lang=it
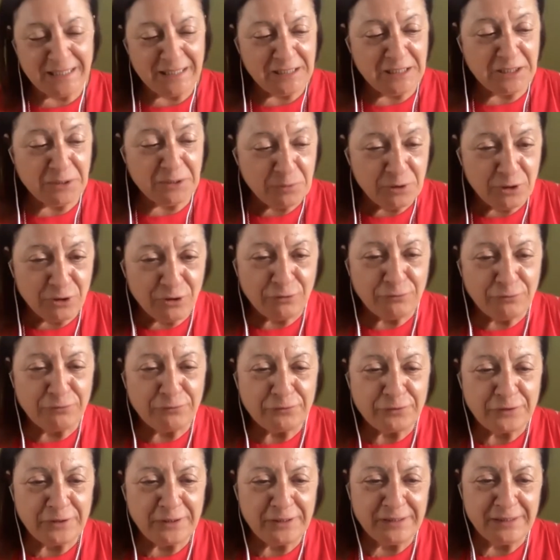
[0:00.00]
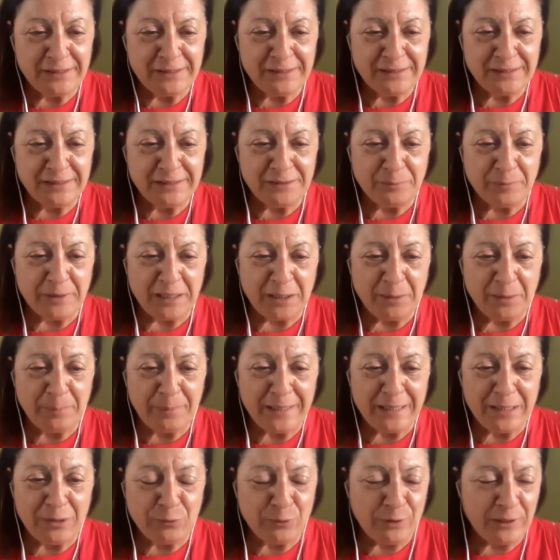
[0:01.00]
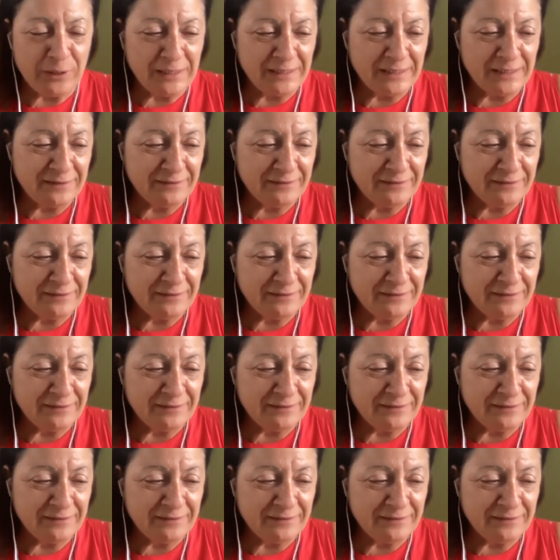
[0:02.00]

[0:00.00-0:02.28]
che mi offri, eh, Maria Paola.